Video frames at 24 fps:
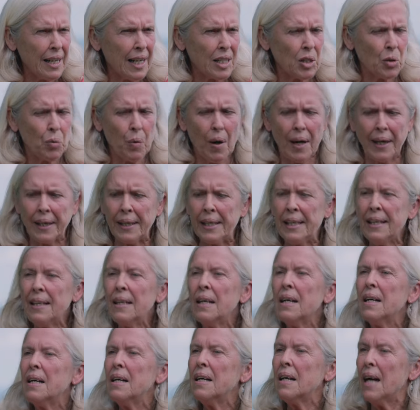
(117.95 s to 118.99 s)
la soirée,
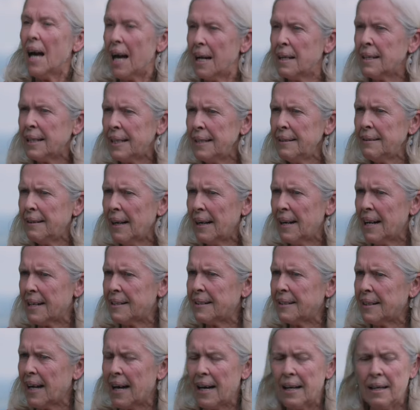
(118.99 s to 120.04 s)
elle quittait la
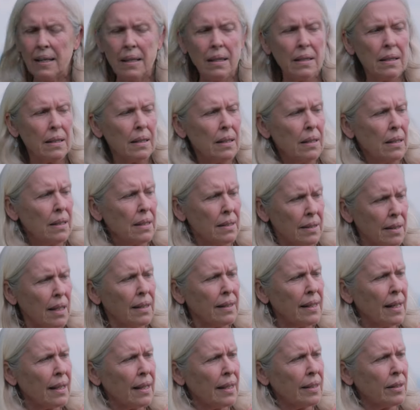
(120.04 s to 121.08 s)
salle, s'en
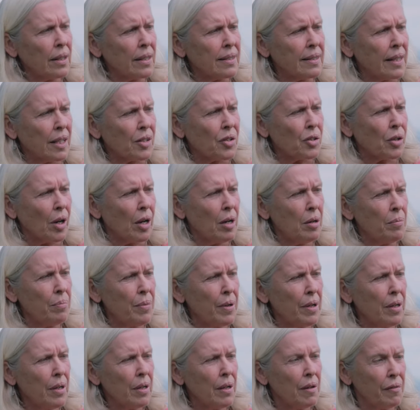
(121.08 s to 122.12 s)
allait dans sa
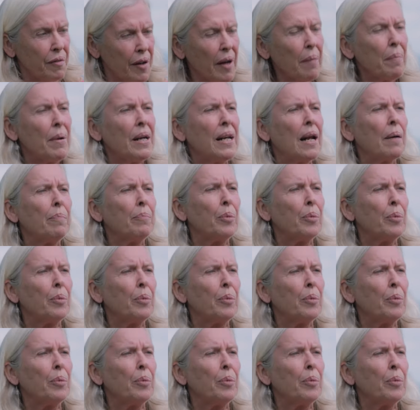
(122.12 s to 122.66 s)
chambre, fermait la